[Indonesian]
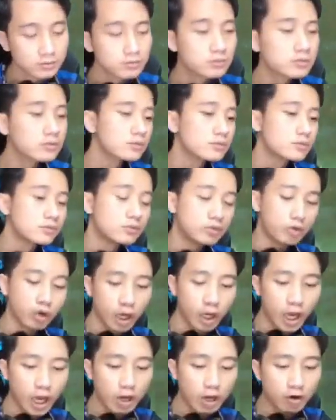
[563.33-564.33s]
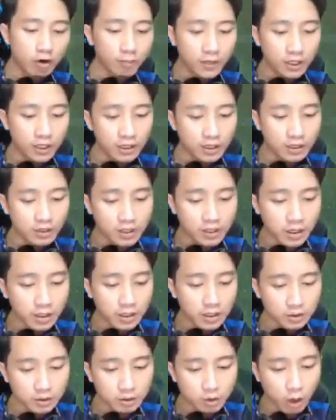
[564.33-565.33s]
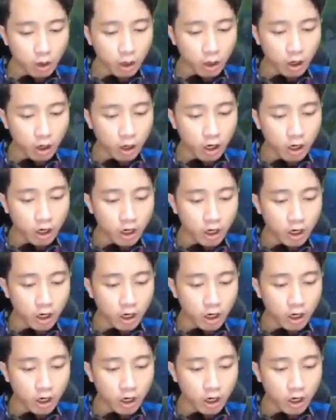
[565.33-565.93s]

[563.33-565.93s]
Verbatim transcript: Weh, aku pikir dia ngetrol loh.